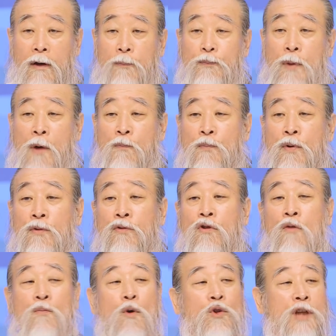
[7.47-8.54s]

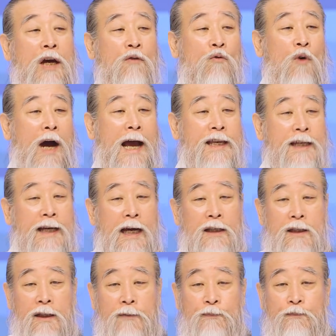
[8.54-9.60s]
명분도 못 찾고
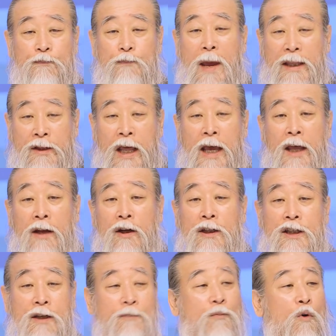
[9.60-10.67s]
아직까지 몇 해를
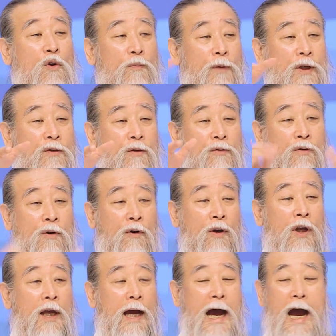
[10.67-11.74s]
지금 모임에서도
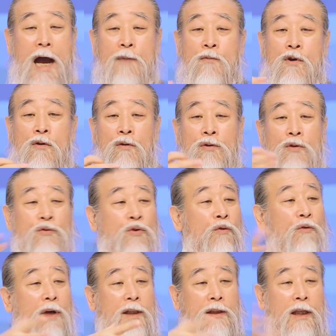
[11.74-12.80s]
아무것도
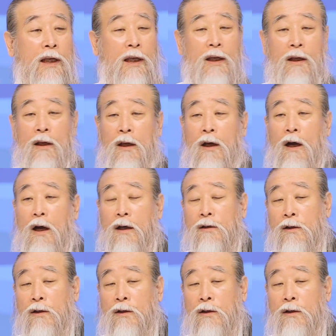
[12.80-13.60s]
서로한테 아,